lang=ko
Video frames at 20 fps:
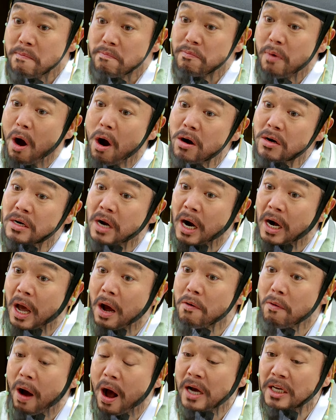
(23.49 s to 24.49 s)

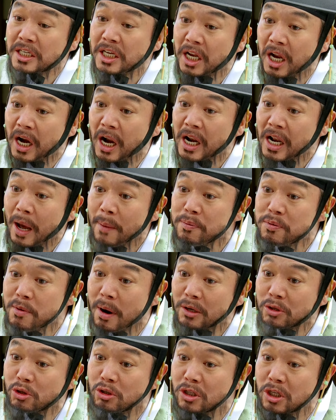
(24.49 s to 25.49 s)
명나라 왕실에나
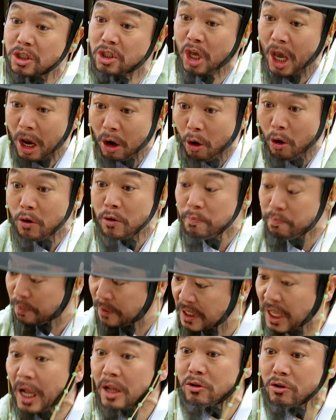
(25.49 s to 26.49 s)
납품할 수 있는 최고급
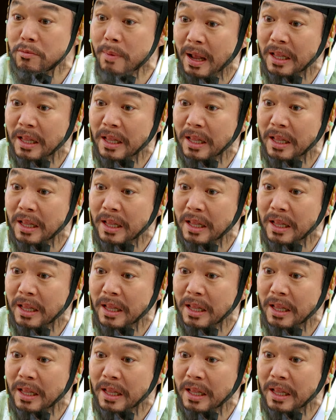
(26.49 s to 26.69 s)
비단으로